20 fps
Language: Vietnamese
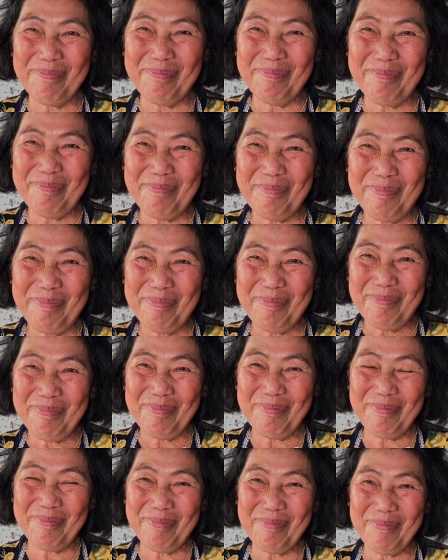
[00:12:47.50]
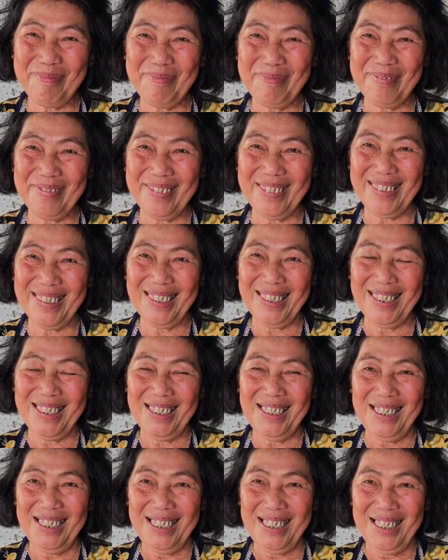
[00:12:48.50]
nó ờ,
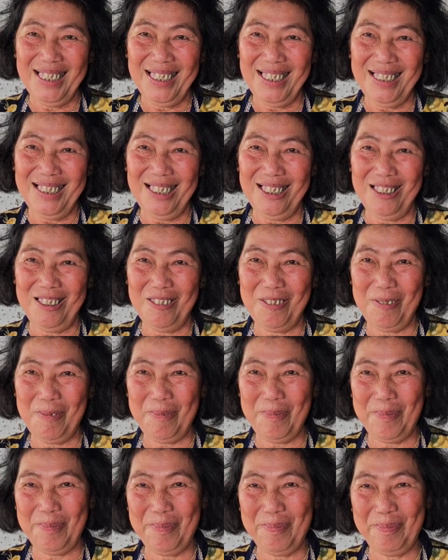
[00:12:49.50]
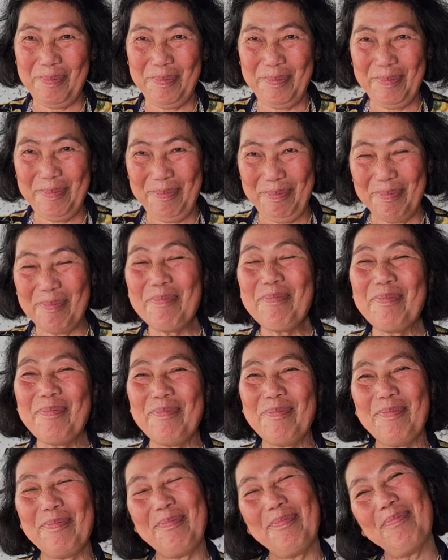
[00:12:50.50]
nhiều cái yếu tố
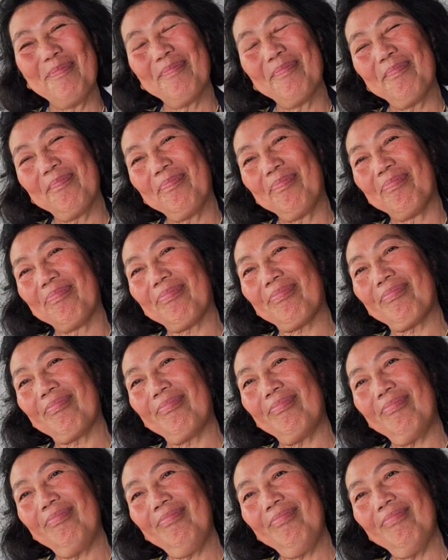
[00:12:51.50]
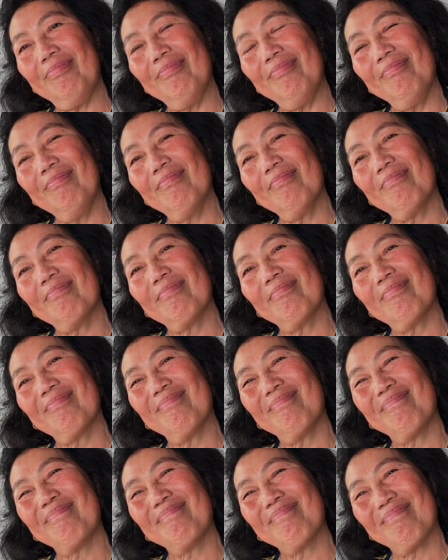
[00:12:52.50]
nhiều cái nhân
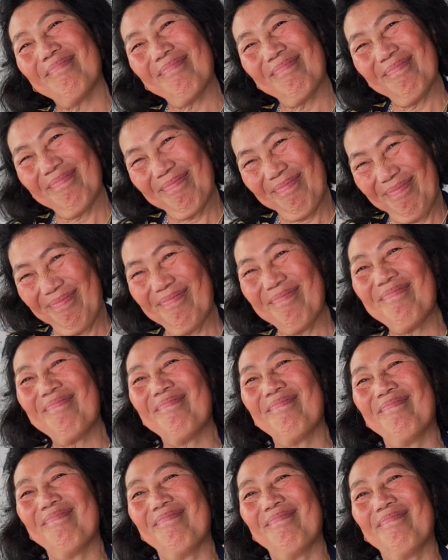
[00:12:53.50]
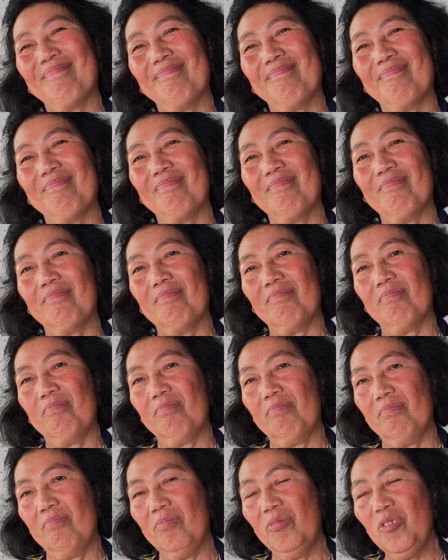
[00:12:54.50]
nó hòa hợp lại nó mới thành cái duyên